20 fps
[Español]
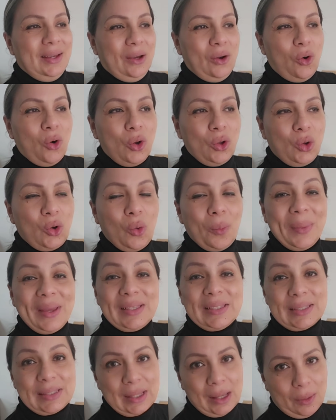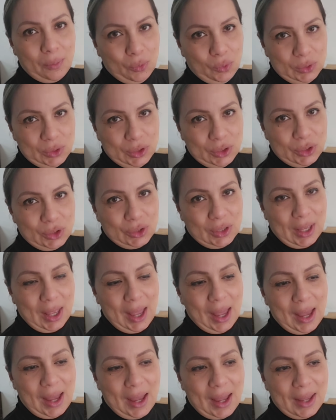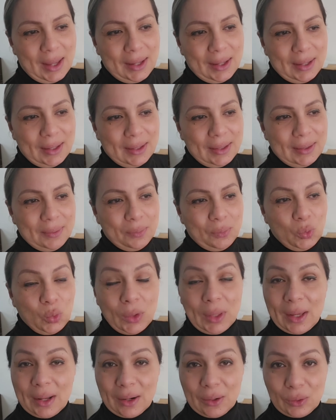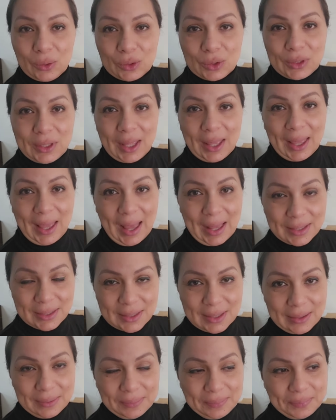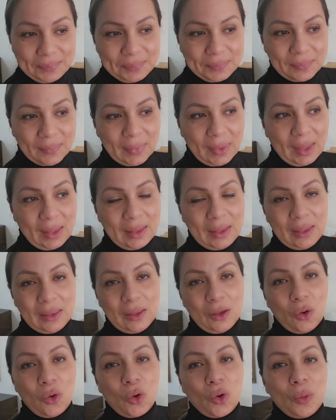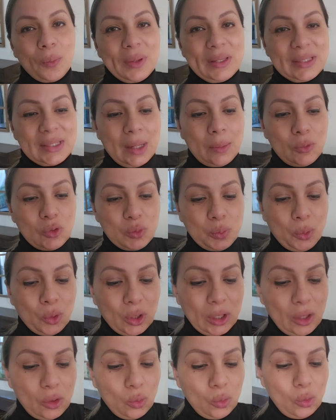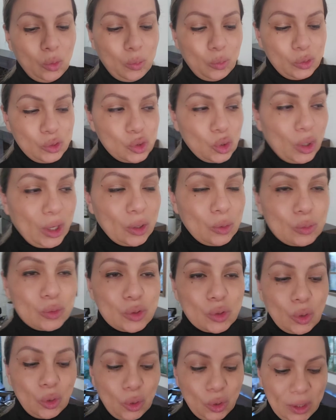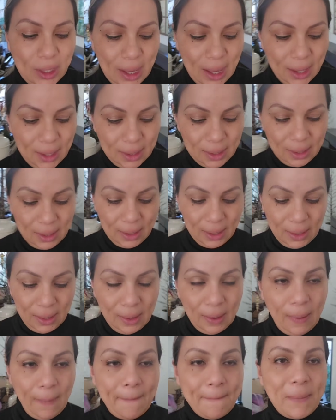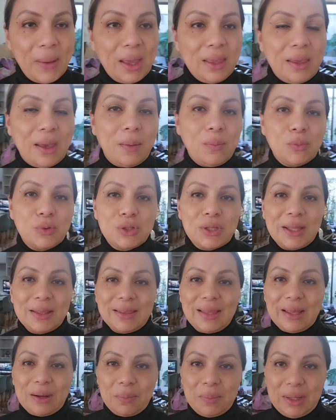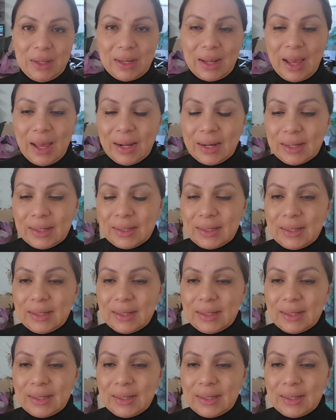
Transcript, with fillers: Hoy comenzamos a mudarnos de casa. Y digo comenzamos porque dudo mucho que en un solo día vayamos a terminar.